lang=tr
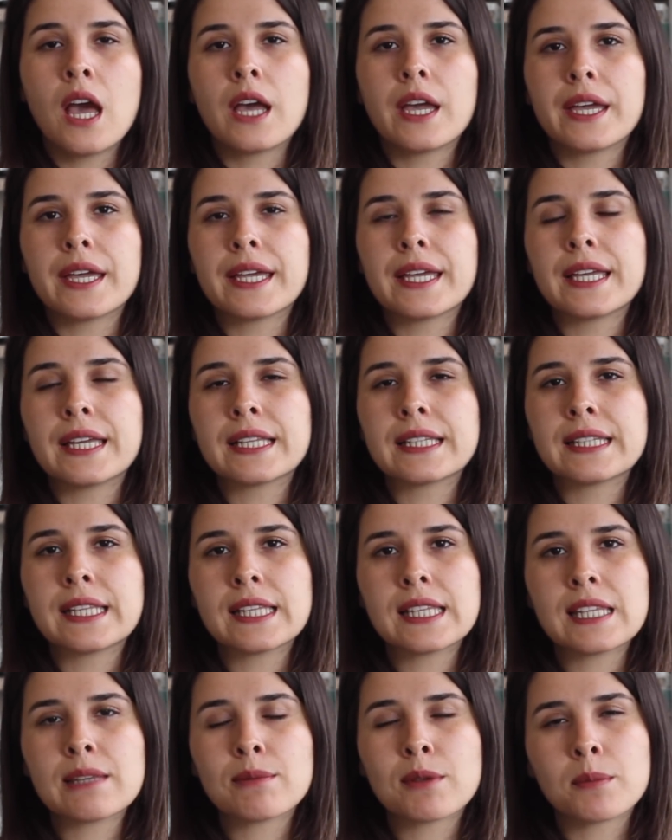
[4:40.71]
Ee,
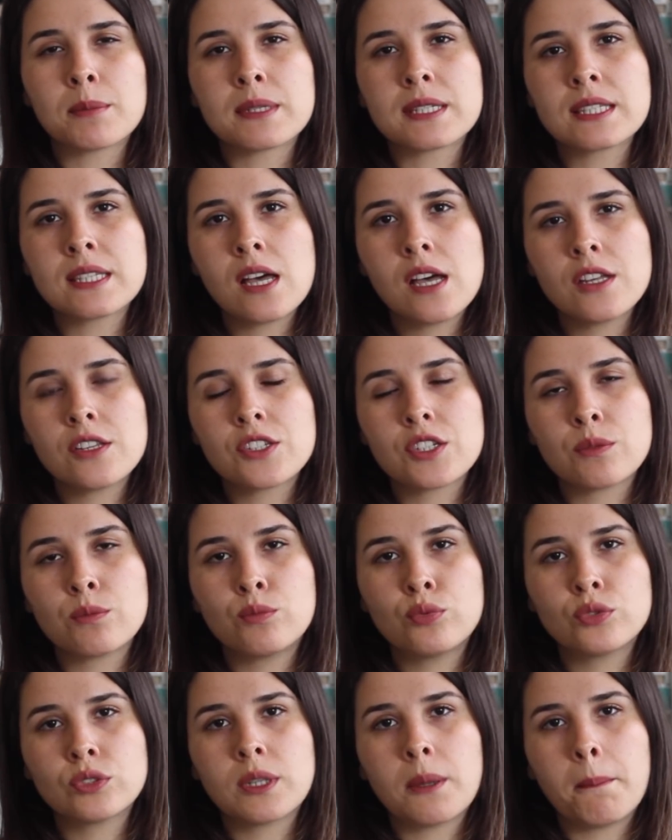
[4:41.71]
dediğim gibi
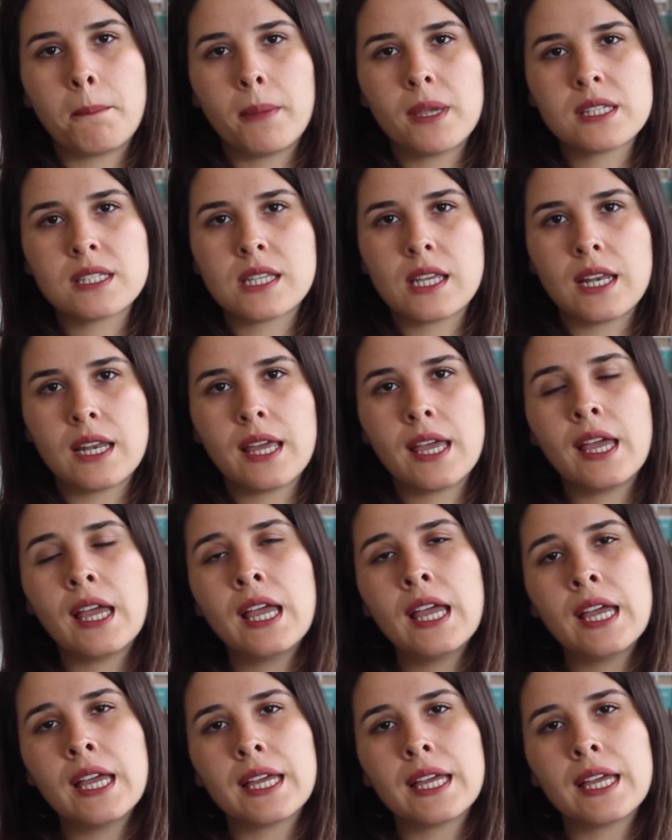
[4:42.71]
sadece burada mesele